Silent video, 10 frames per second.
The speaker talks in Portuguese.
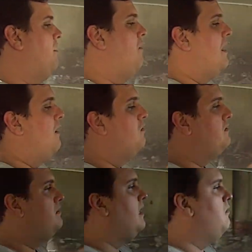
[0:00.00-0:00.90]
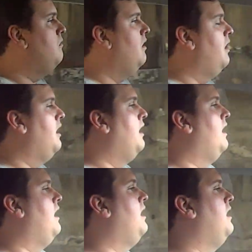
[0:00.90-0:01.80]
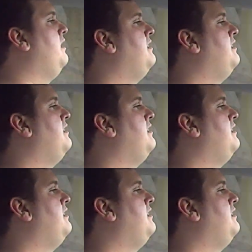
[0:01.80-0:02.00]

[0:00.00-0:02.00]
É um carro tão uh,